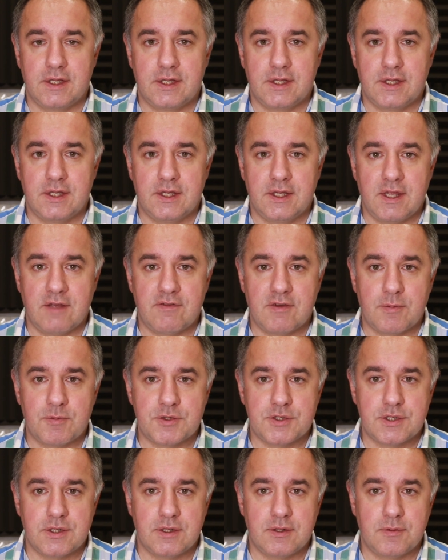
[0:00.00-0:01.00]
Nie wiem,
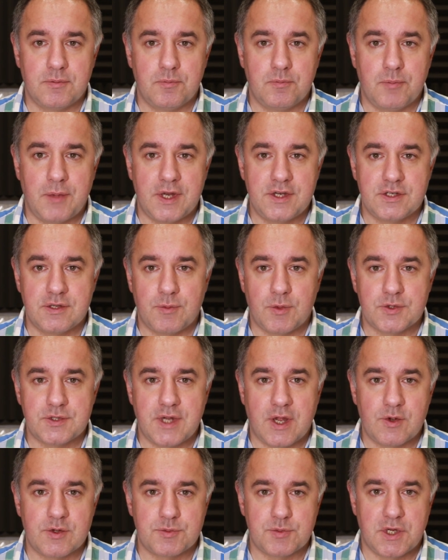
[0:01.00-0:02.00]
czy będzie
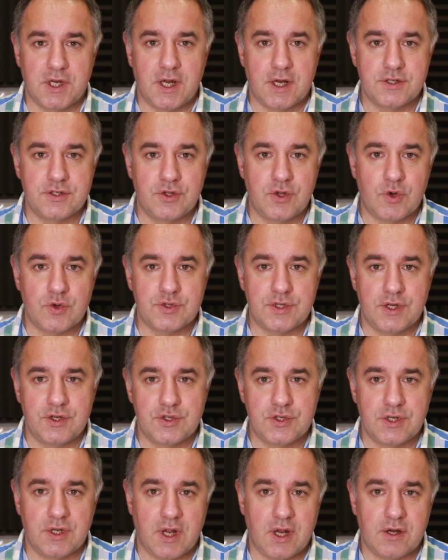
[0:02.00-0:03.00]
można ją sprzedać drożej,
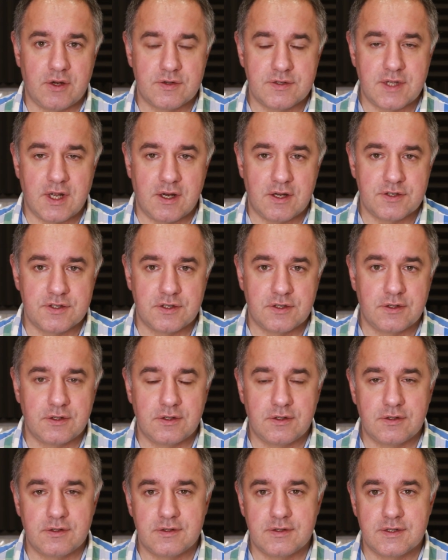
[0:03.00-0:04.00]
czy nie. To
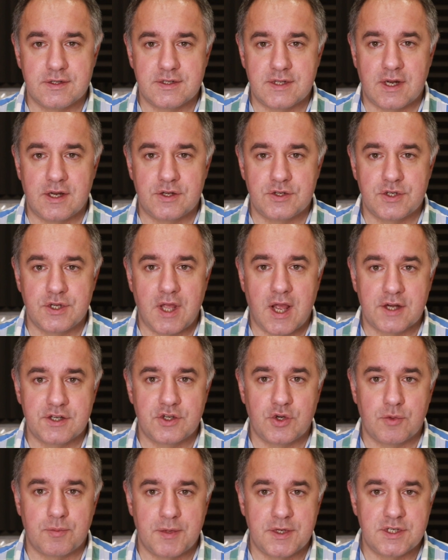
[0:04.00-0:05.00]
zależy, zależy jak
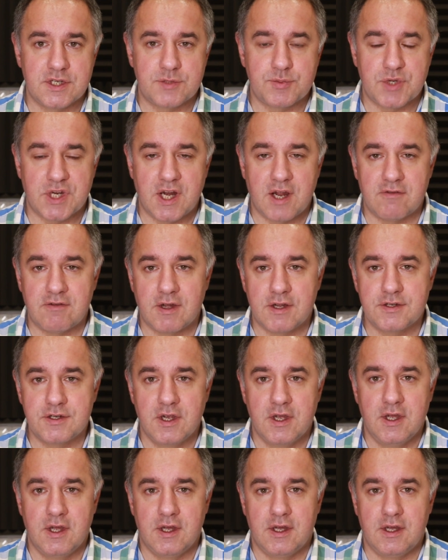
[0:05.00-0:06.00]
się ją będzie
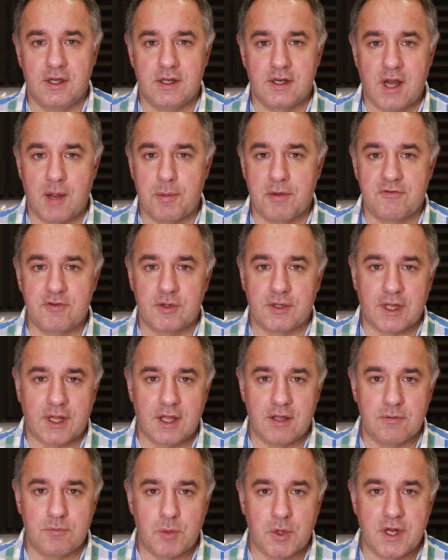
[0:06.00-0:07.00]
sprzedawać. Na pewno
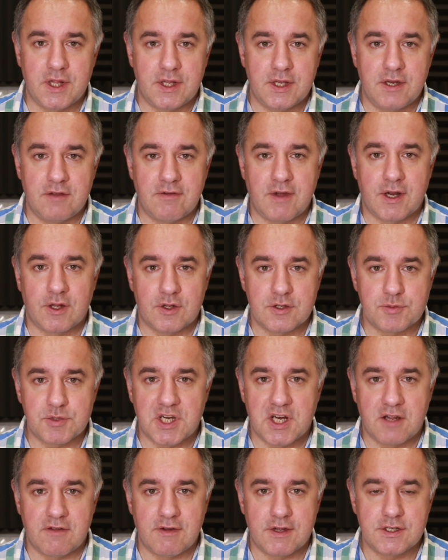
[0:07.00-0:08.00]
takiej monety nie warto
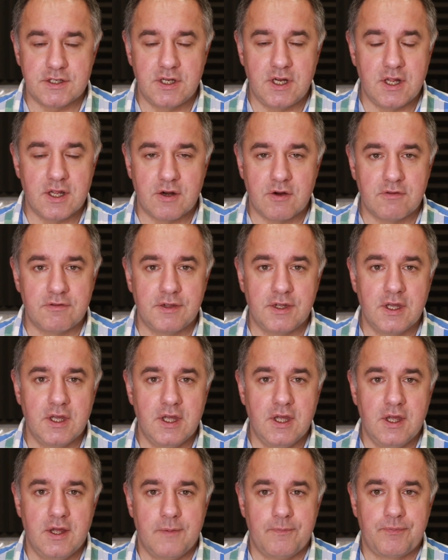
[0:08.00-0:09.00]
sprzedawać dealerowi
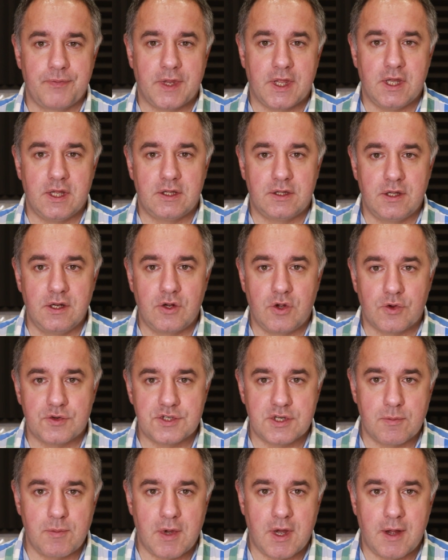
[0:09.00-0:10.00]
E, tylko
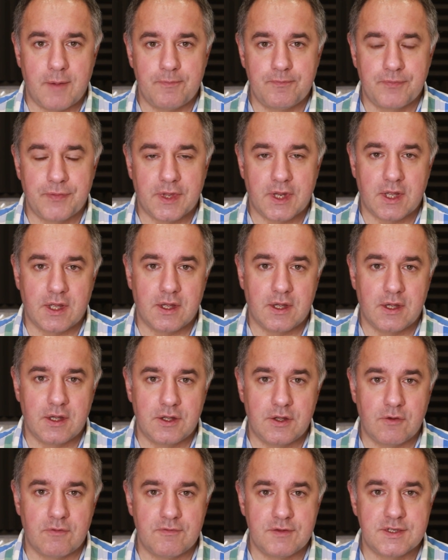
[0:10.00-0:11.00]
trzeba
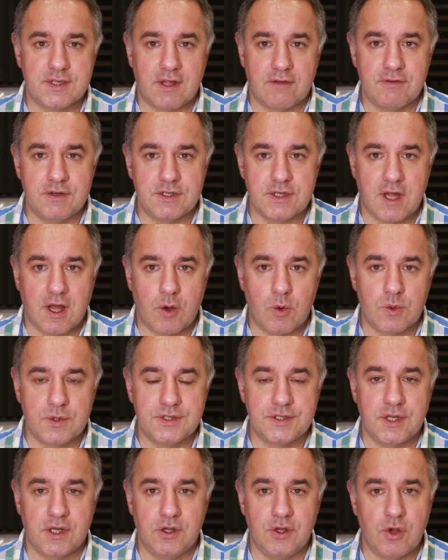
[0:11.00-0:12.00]
e, ją wystawić na
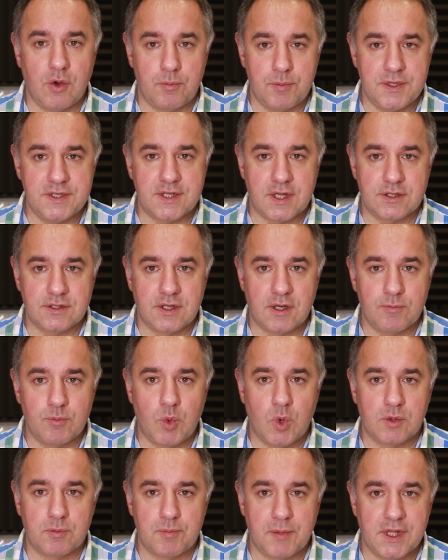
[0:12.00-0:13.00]
aukcję i opisać ten
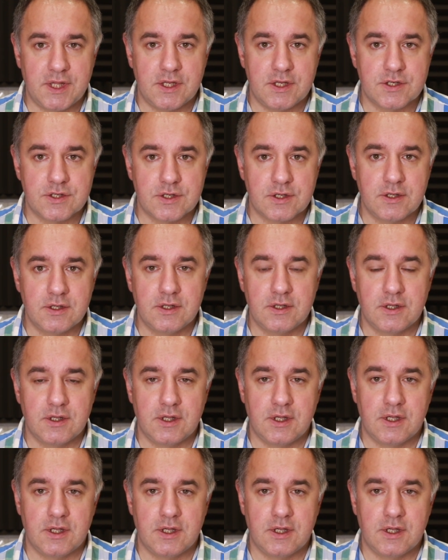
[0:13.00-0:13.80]
błąd mędniczy